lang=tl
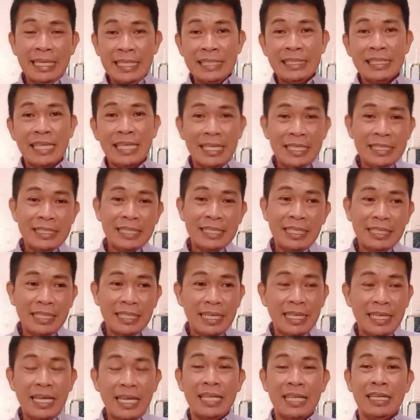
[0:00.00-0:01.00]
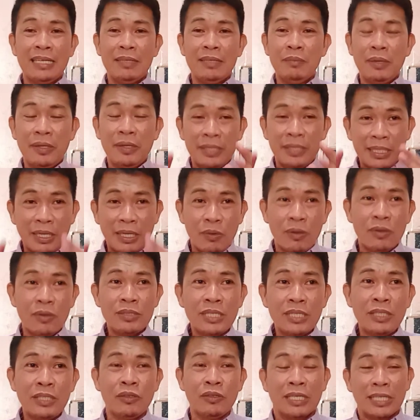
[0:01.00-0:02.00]
Iniisa-isa nila yan. Halimbawa,
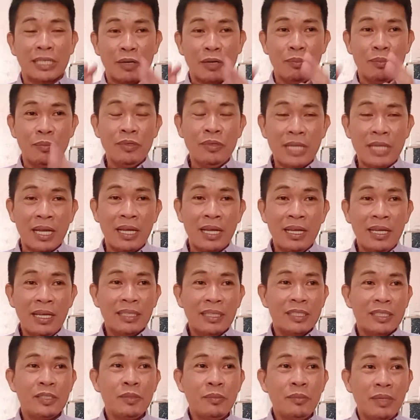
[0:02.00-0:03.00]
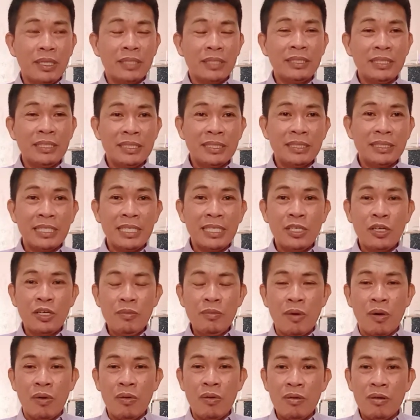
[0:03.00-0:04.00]
ikaw sado, ikaw muna. Kasi yung mga
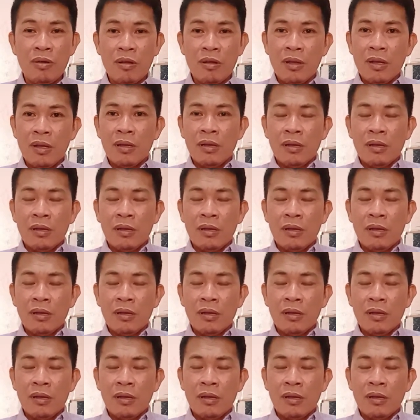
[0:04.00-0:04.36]
testigo mo,